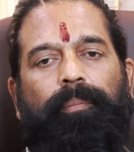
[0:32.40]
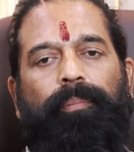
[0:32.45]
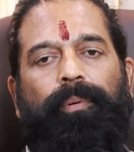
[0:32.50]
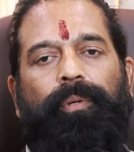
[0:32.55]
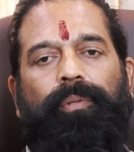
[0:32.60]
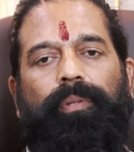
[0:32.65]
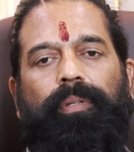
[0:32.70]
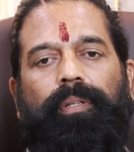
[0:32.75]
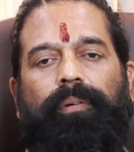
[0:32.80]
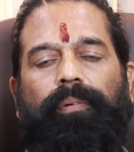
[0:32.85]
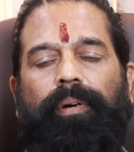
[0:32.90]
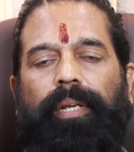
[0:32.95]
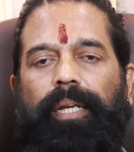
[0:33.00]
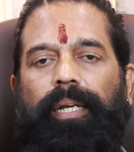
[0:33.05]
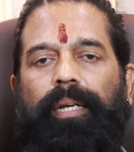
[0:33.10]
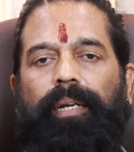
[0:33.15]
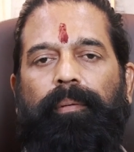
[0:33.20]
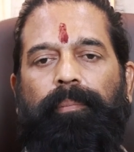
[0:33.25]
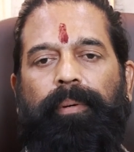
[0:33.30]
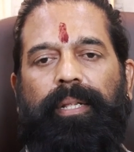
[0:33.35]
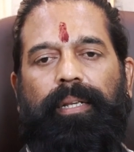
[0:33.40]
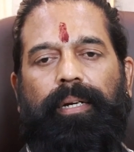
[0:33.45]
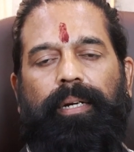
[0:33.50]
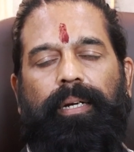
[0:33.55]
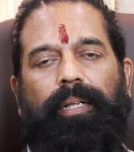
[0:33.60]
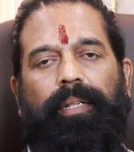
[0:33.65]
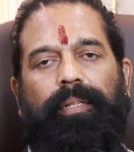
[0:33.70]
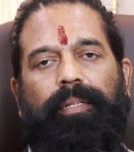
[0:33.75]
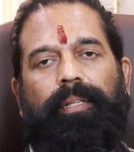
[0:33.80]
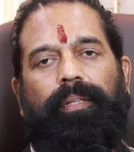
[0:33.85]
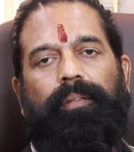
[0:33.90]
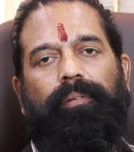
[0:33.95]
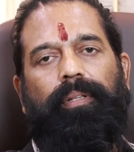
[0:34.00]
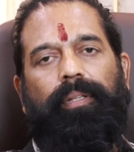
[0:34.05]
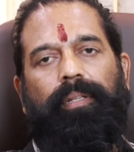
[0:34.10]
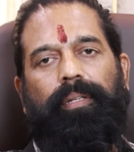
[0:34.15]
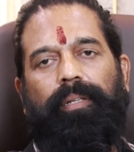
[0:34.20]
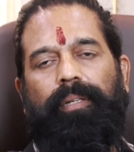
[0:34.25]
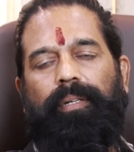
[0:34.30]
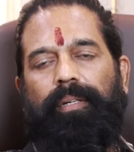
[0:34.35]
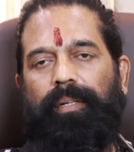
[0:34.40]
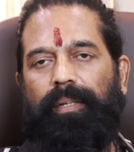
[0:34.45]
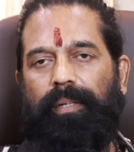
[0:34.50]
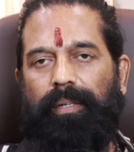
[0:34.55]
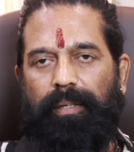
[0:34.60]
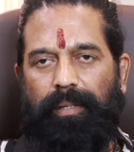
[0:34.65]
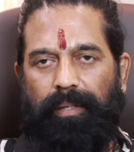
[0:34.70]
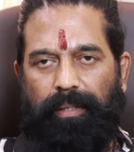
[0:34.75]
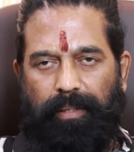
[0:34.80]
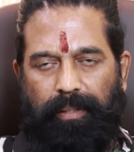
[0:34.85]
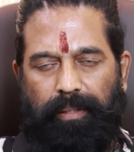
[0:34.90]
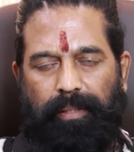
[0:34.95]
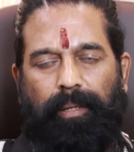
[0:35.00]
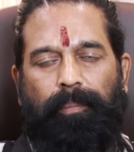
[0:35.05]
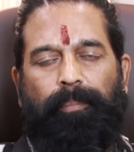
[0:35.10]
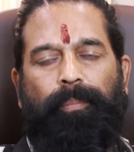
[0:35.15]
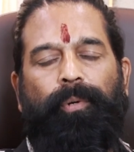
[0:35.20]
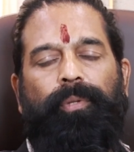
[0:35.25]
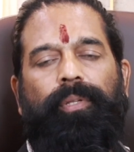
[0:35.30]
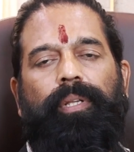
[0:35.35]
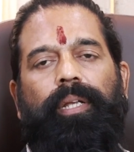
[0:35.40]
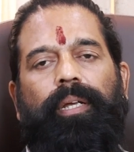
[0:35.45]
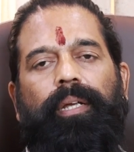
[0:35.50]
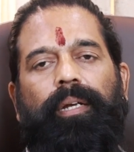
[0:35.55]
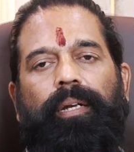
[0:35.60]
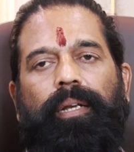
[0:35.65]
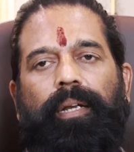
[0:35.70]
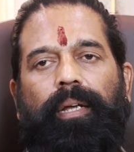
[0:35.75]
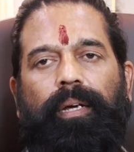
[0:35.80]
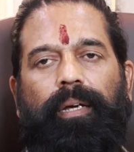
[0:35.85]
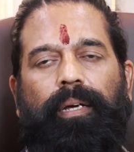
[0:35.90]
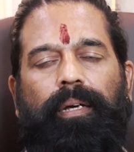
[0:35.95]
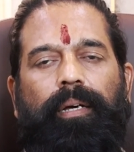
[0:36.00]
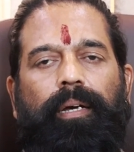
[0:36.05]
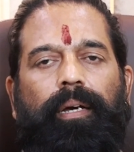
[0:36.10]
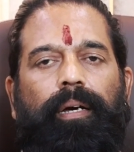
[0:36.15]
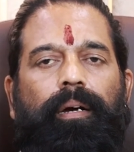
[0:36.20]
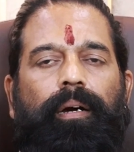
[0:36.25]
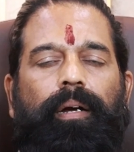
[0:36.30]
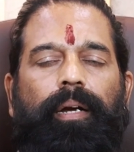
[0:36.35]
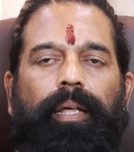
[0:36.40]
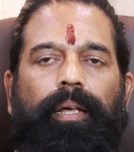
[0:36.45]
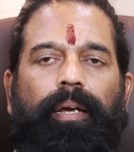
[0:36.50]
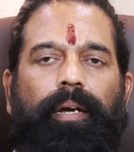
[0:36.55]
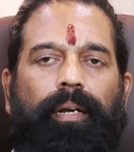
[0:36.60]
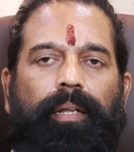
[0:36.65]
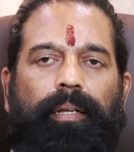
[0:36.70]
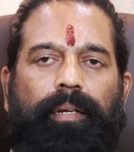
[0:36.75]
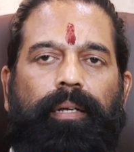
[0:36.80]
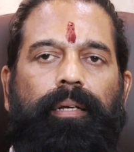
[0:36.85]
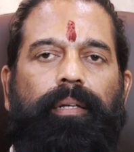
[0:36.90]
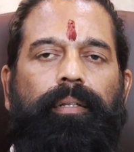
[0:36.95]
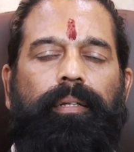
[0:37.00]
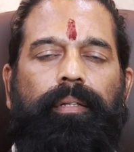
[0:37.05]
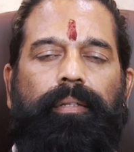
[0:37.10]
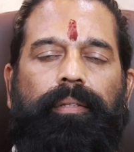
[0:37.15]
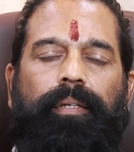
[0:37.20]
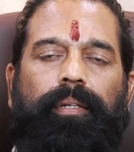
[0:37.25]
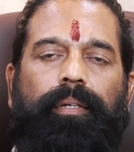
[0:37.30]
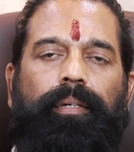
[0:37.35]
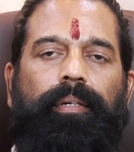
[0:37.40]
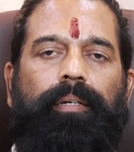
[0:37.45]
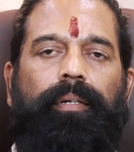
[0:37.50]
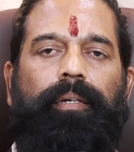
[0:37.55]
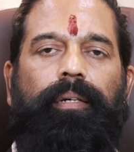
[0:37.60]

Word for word: தற்போது வந்து வருகின்ற பதினாலாம் தேதி வந்து தற்போது இருக்கின்ற ஆணையாளர் திரு